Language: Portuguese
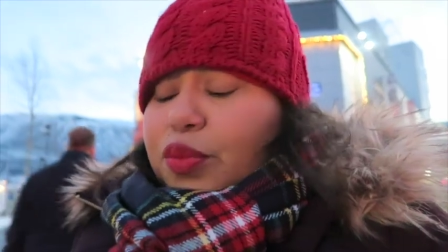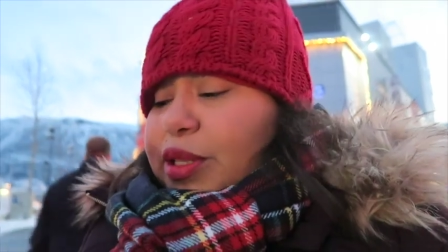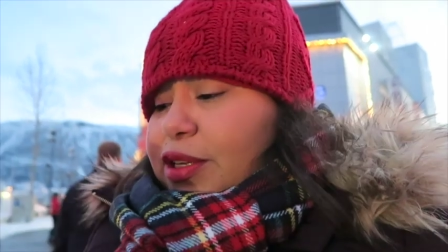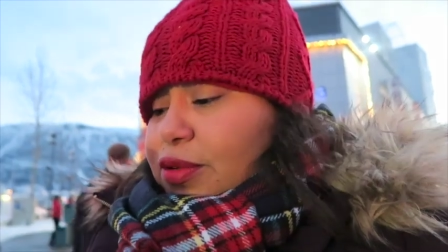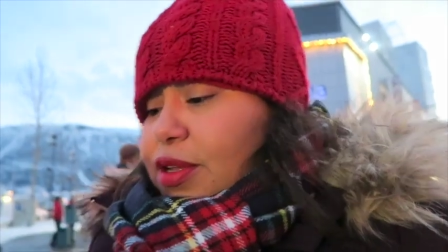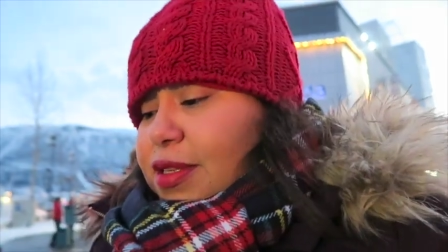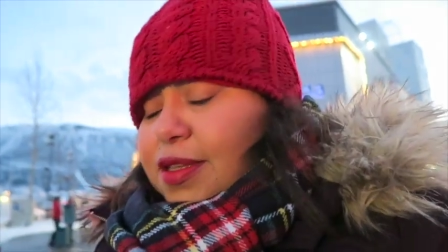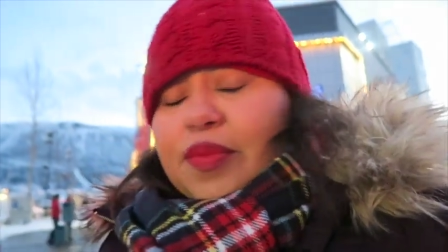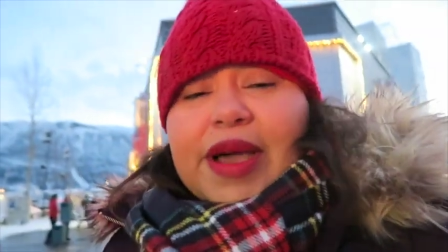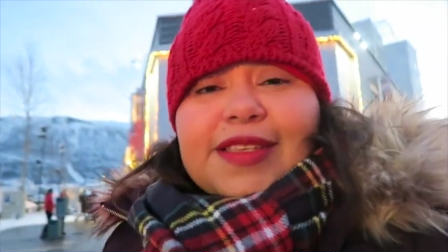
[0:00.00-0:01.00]
é uma das
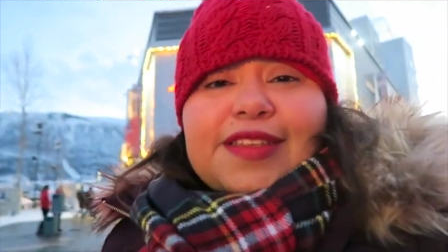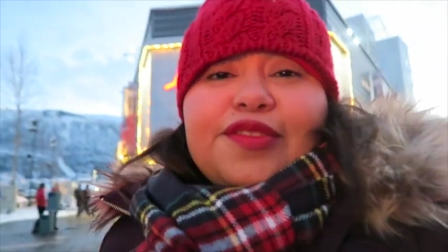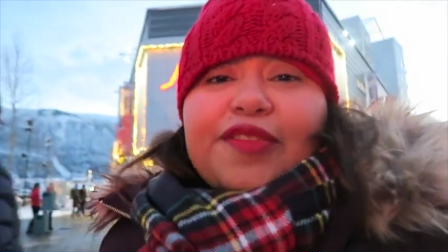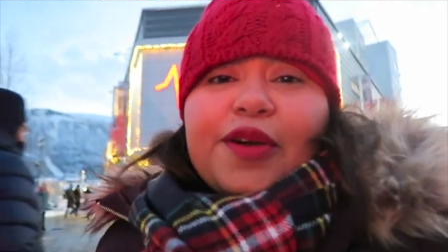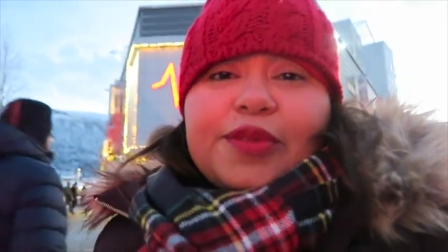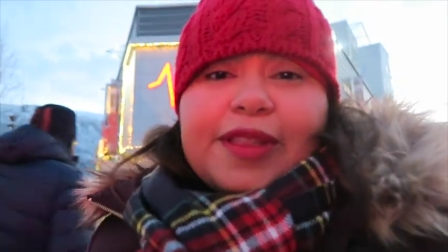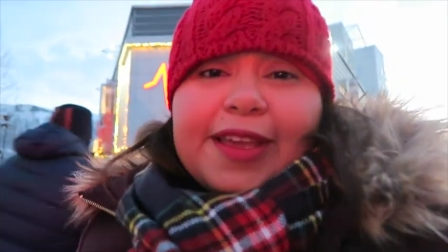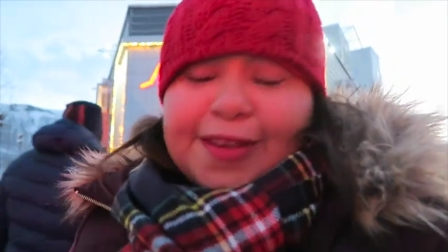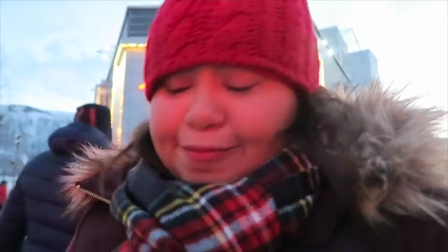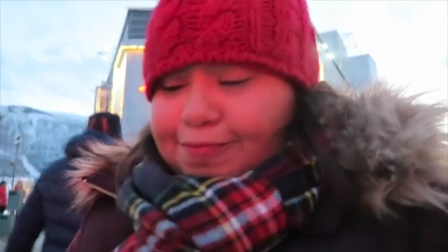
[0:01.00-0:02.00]
coisas que eu mais sinto falta
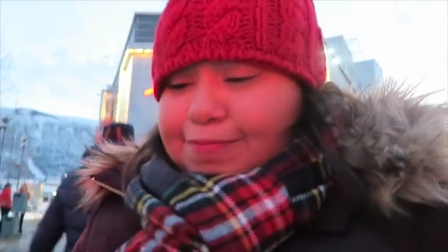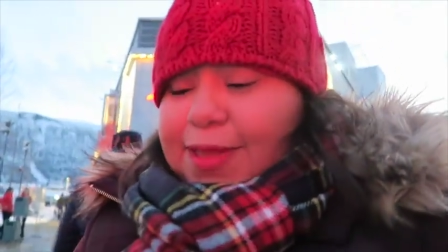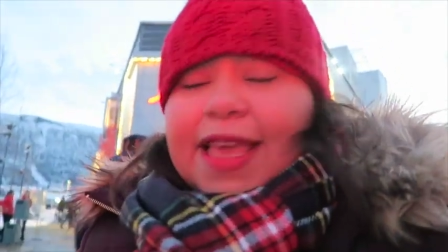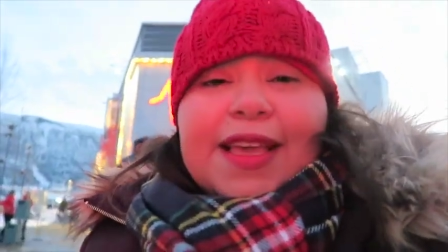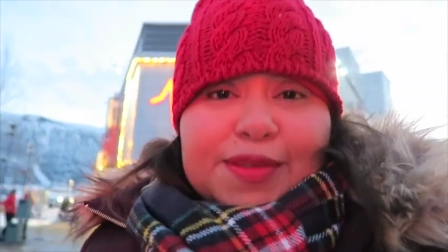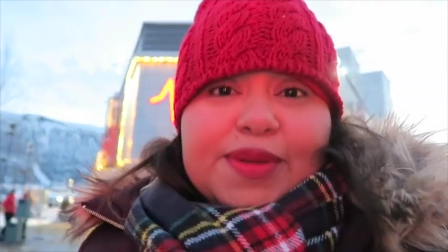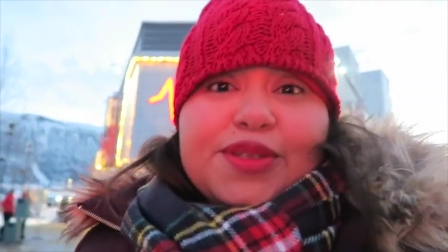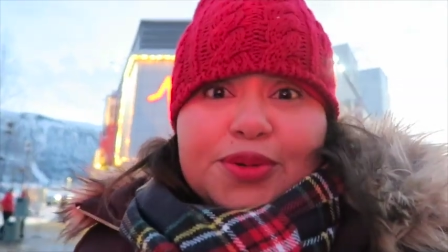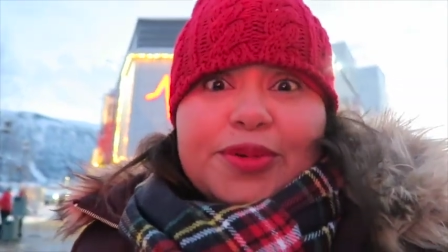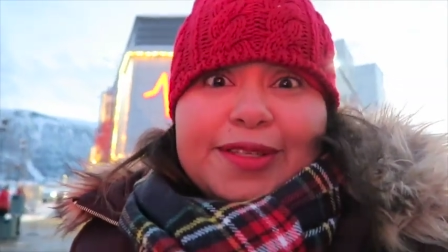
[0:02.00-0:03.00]
daí. E as
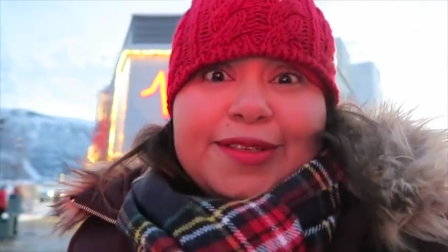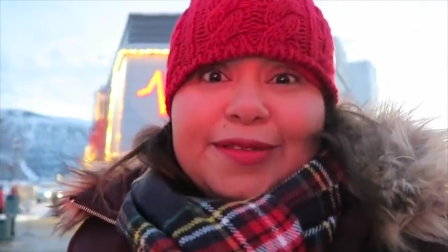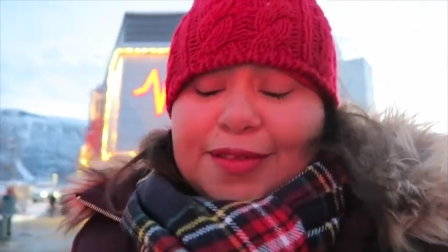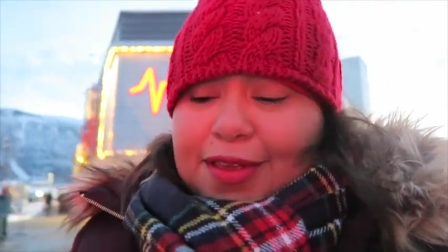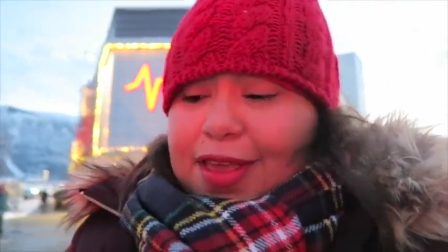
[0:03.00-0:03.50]
pessoas.